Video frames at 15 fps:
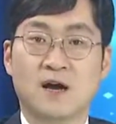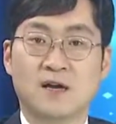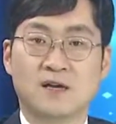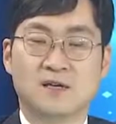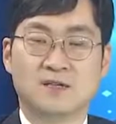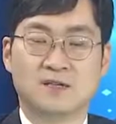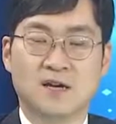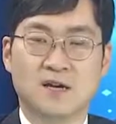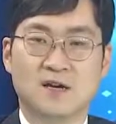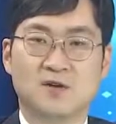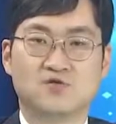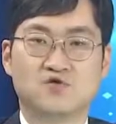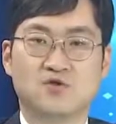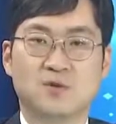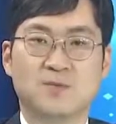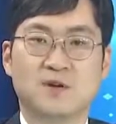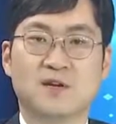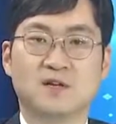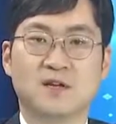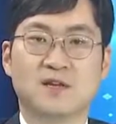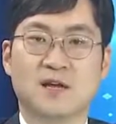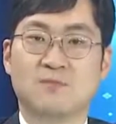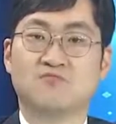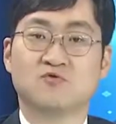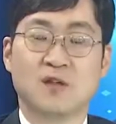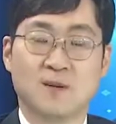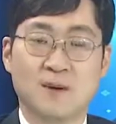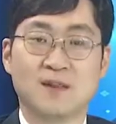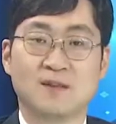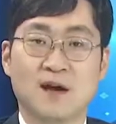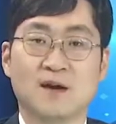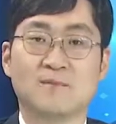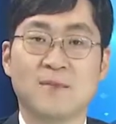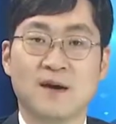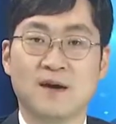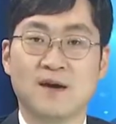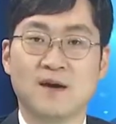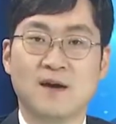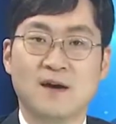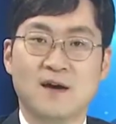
이 차량의 수리비를 일단 다 부담한 다음에